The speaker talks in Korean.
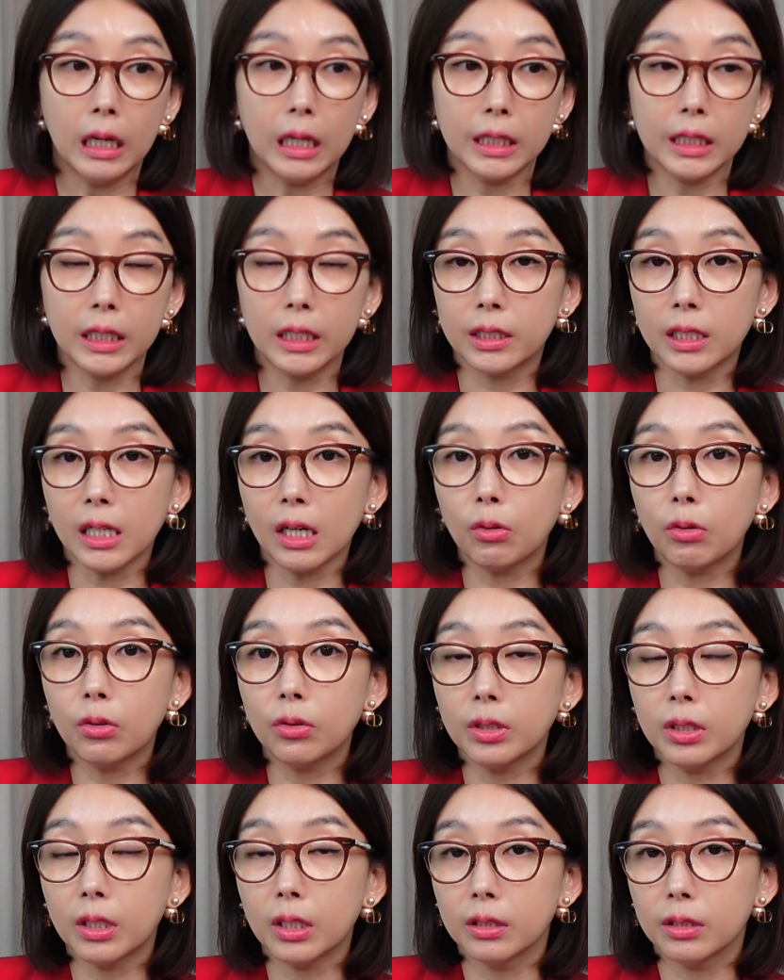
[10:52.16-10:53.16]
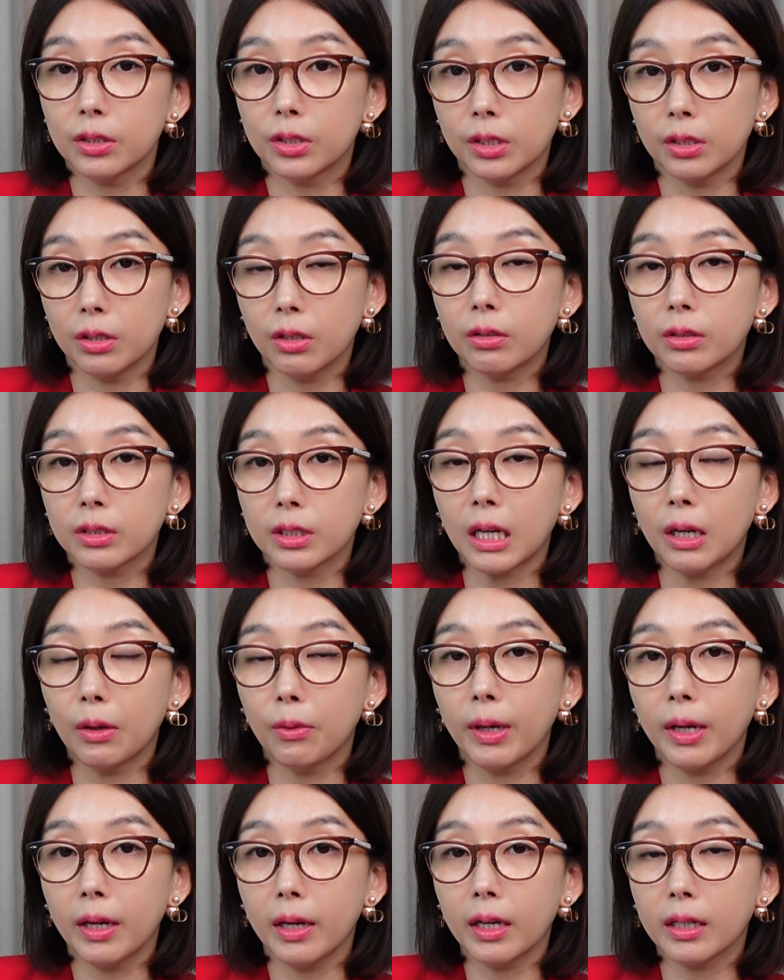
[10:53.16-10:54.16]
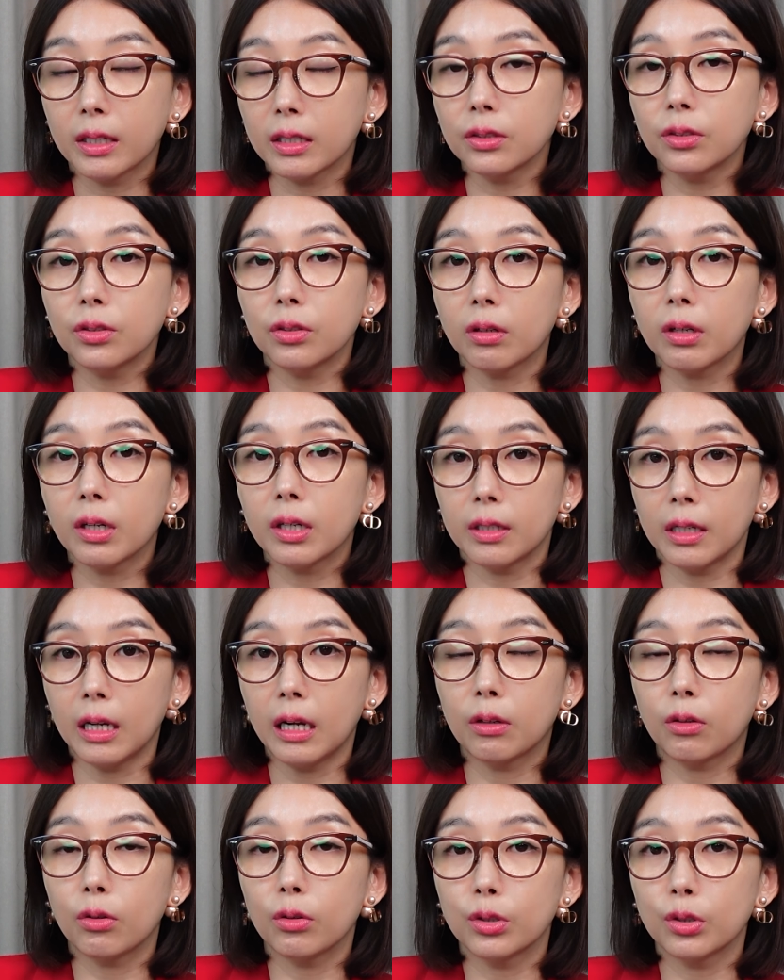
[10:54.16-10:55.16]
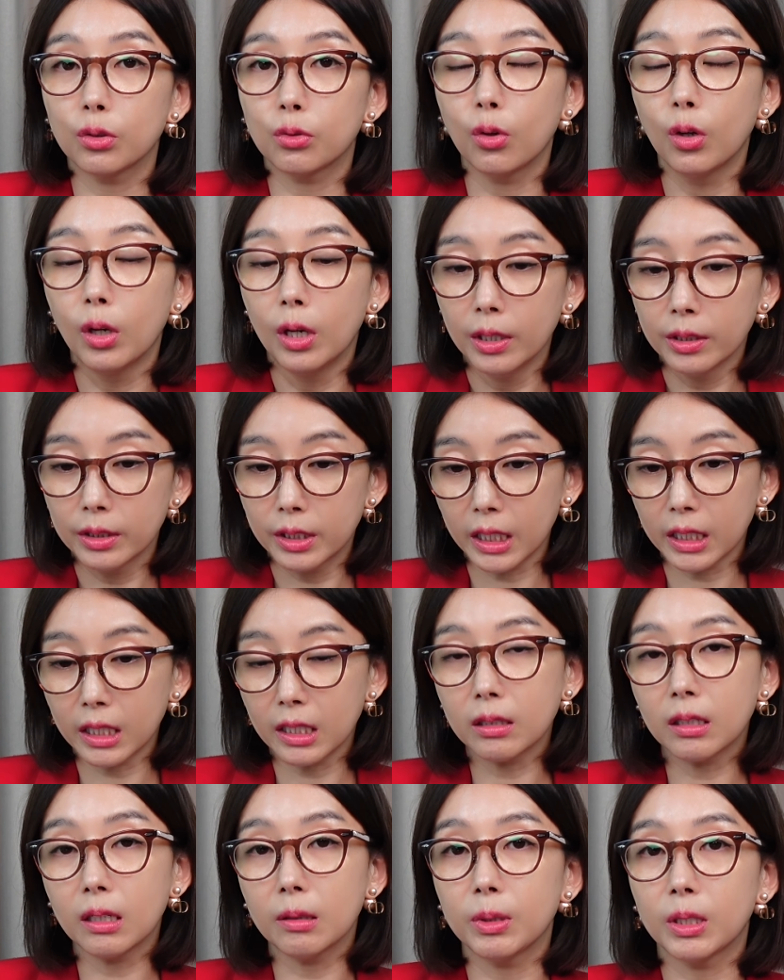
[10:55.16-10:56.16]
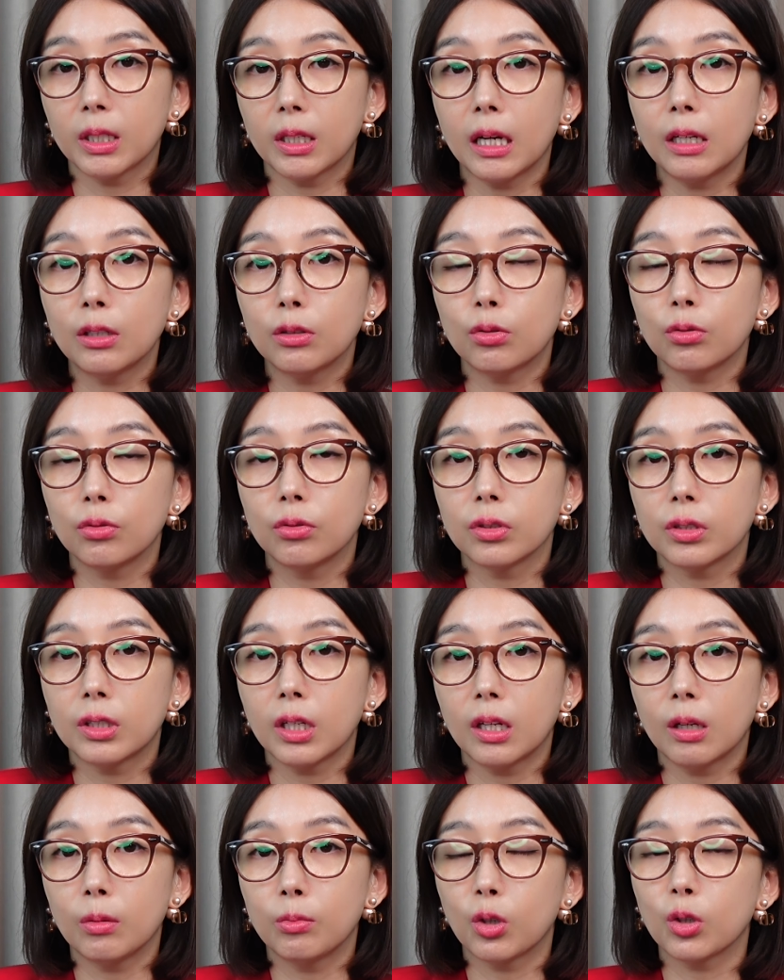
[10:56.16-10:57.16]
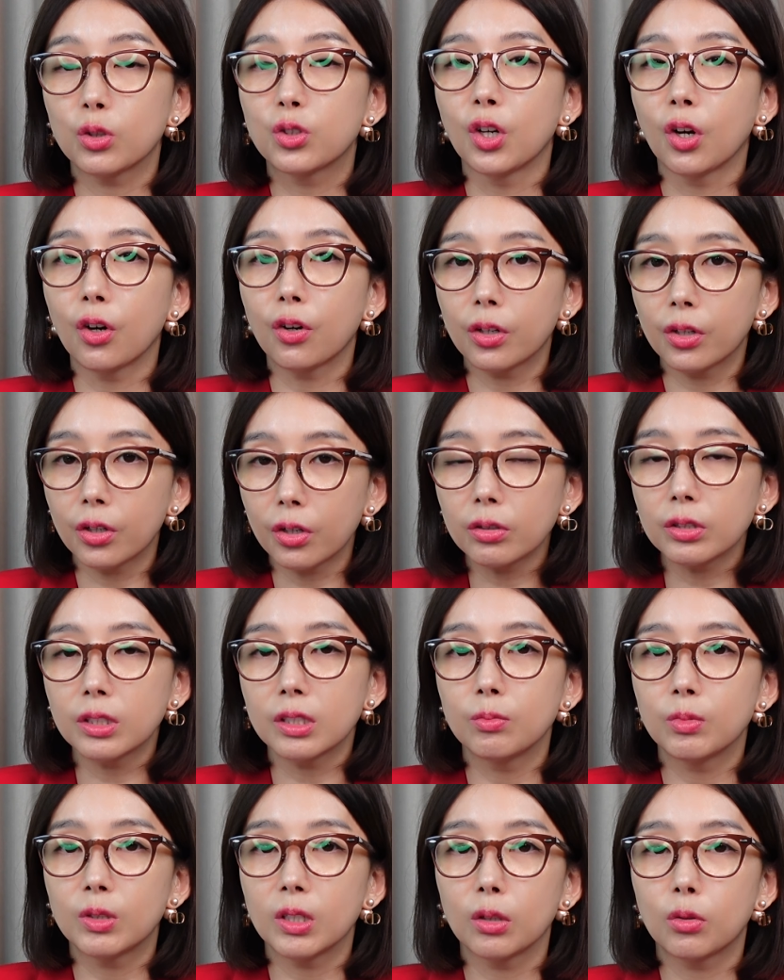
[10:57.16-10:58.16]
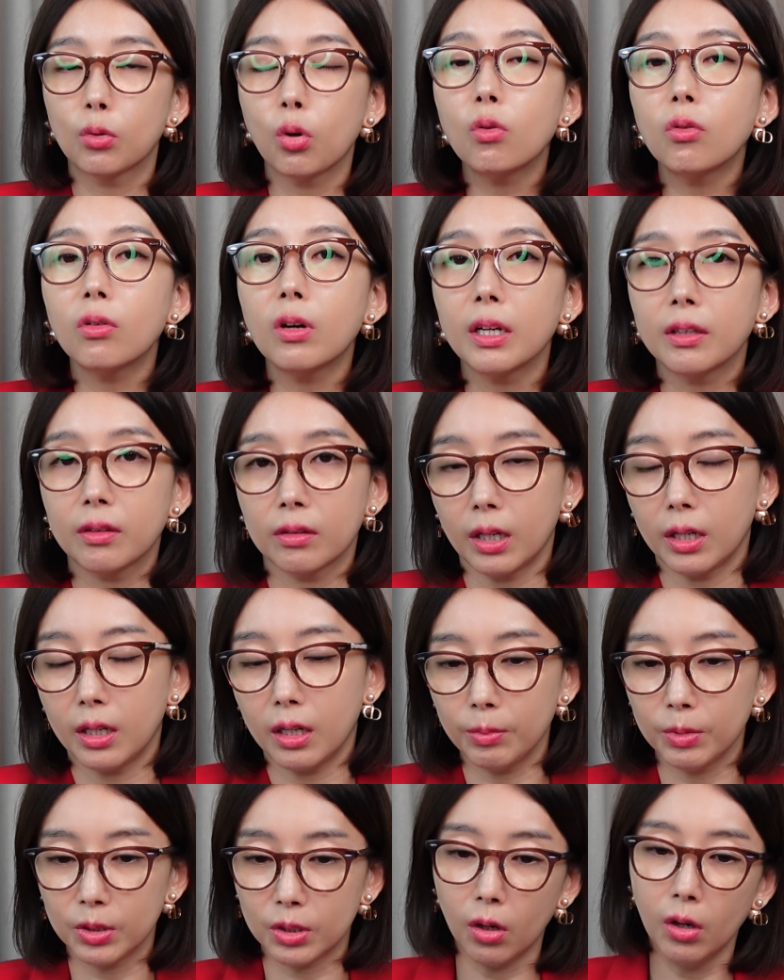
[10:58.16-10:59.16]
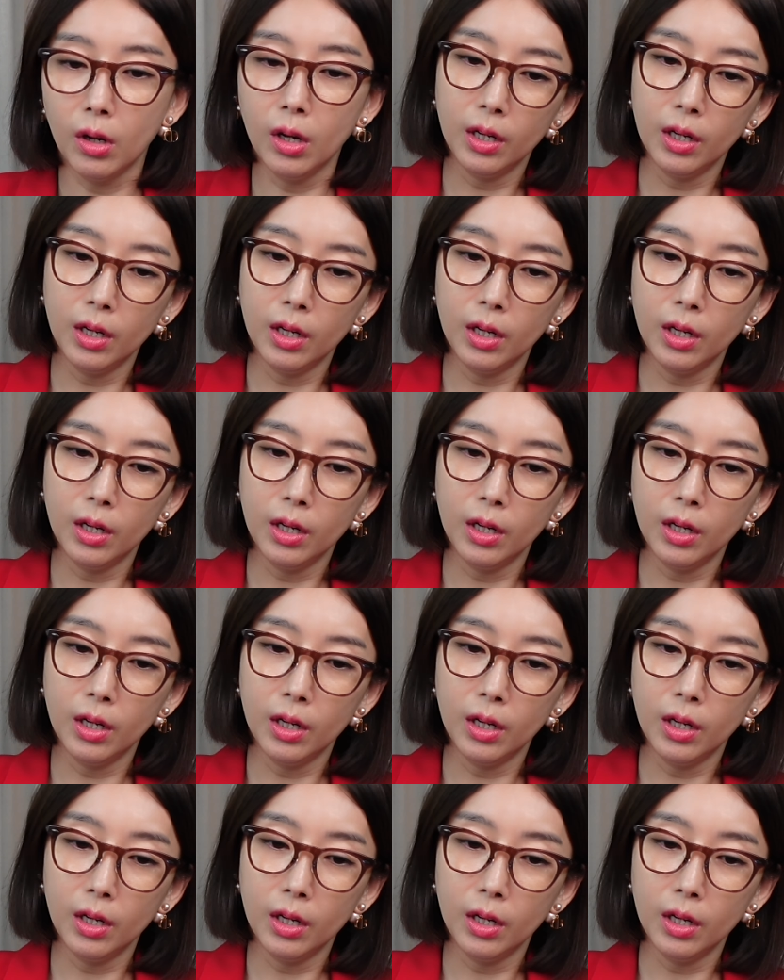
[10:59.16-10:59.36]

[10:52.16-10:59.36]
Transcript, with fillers: 이 창원이라는 지역사회에 큰 역할을 할 것이고 책임감 있게 할 수 있는 사람으로 적격심사에 통과했다라면서